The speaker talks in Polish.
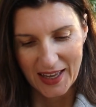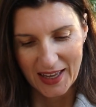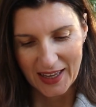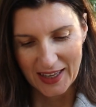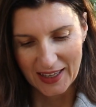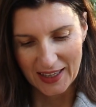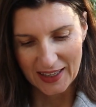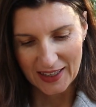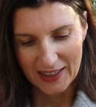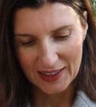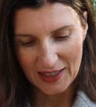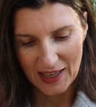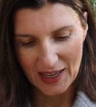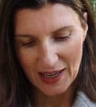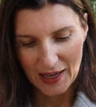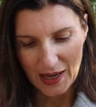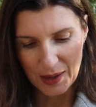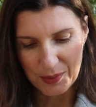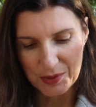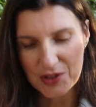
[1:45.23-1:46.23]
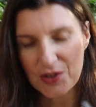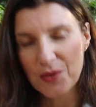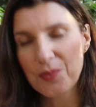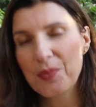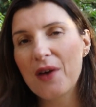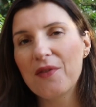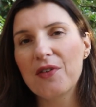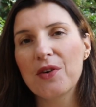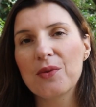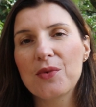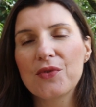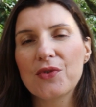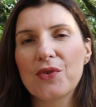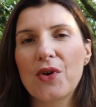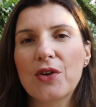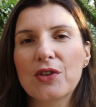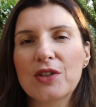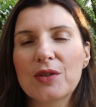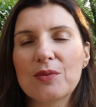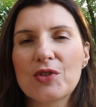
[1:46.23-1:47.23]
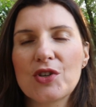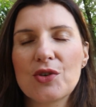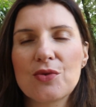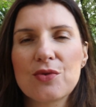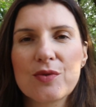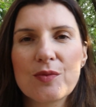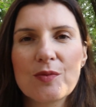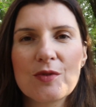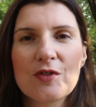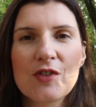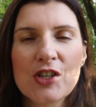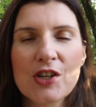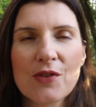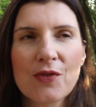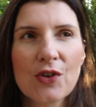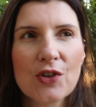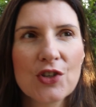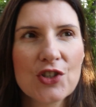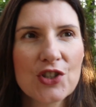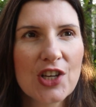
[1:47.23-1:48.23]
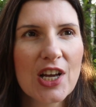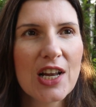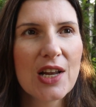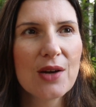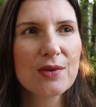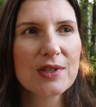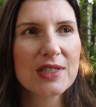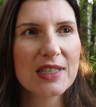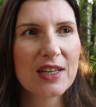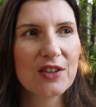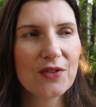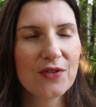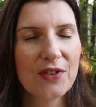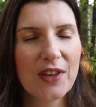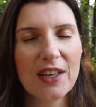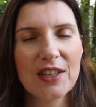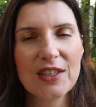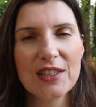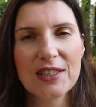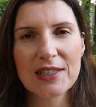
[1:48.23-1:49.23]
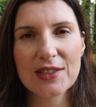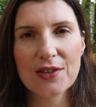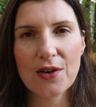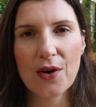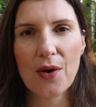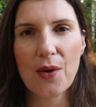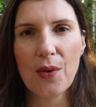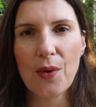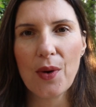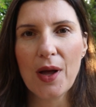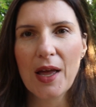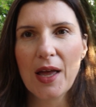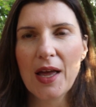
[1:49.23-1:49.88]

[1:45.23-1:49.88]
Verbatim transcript: E, apostoł Paweł mówił o tym, że, że w kościele ustanowieni są